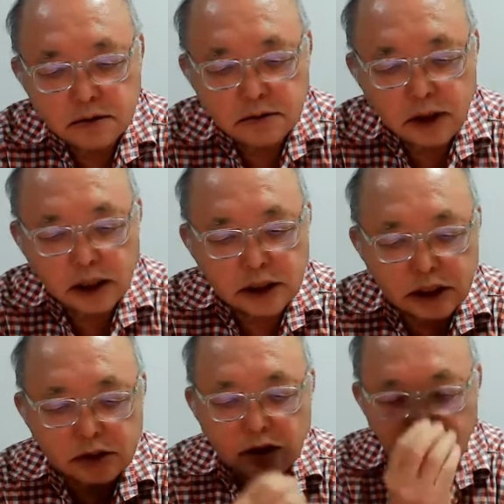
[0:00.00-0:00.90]
反
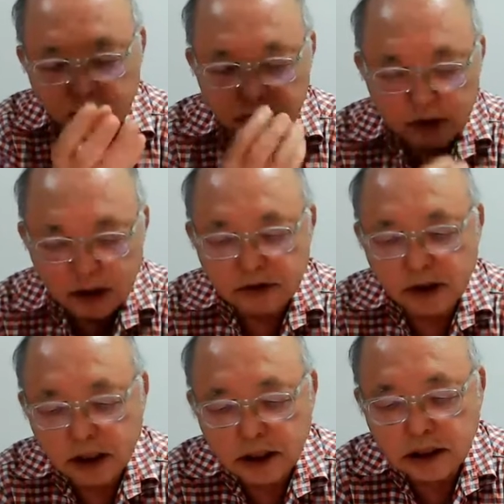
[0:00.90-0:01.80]
撃ってアマゾンに対する
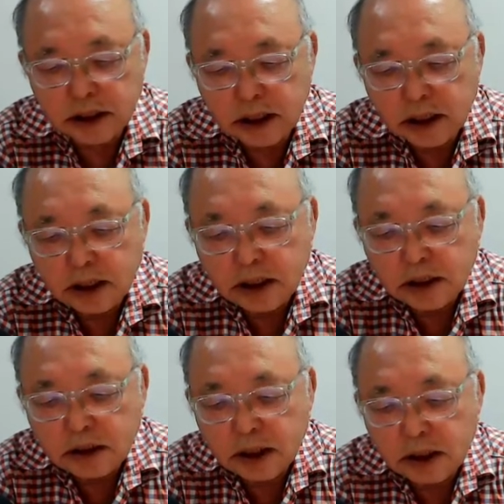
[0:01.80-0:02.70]
反撃
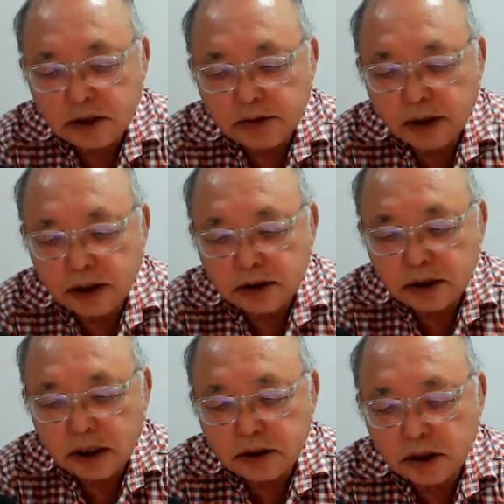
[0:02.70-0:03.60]
第1は
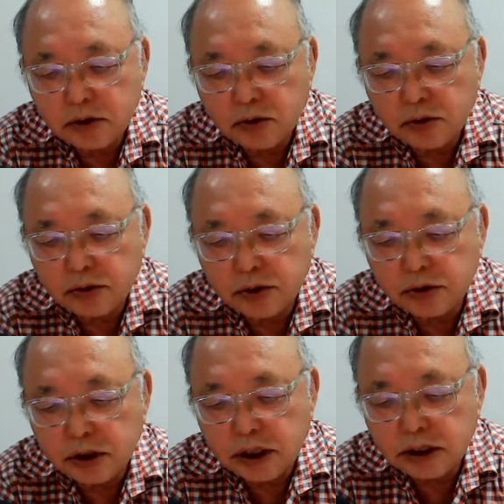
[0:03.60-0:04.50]
最大の小売業
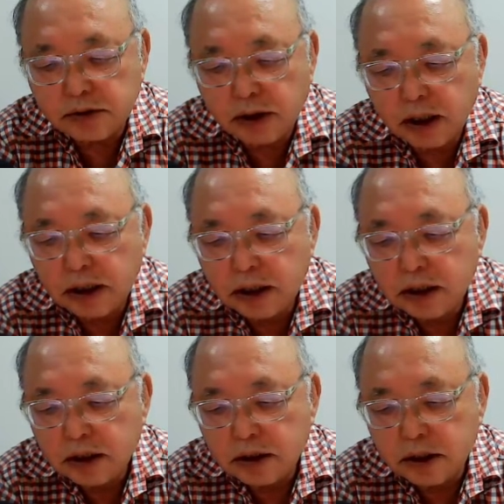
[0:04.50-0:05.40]
者たちは
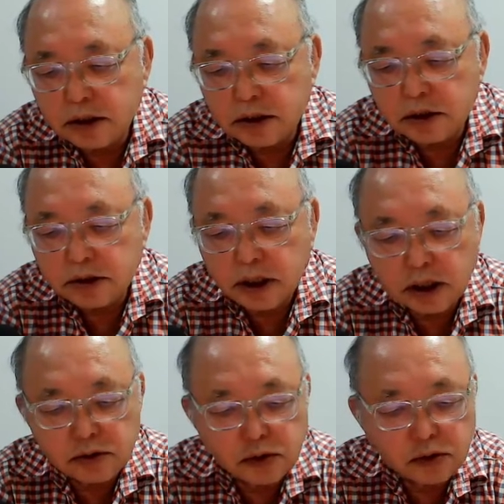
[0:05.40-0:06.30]
デジタル世界
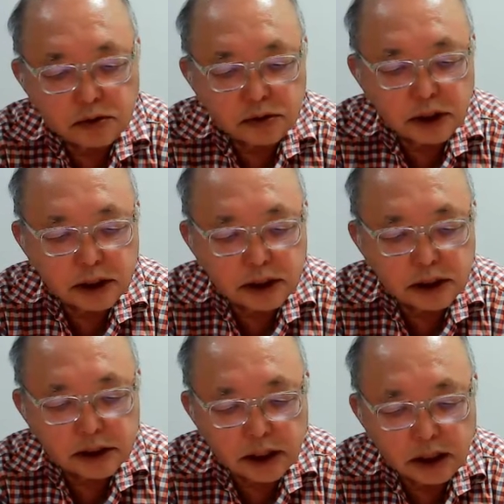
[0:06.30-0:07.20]
を受け入れて
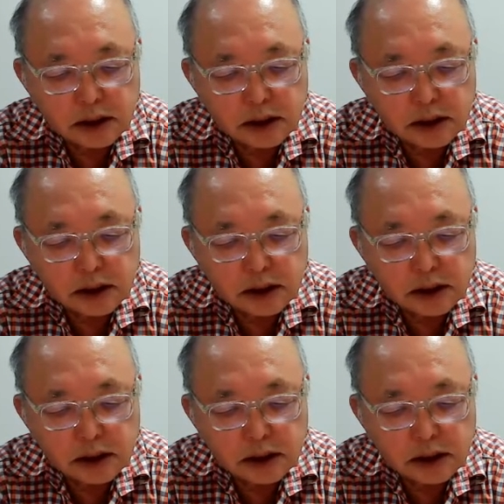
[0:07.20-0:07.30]
きた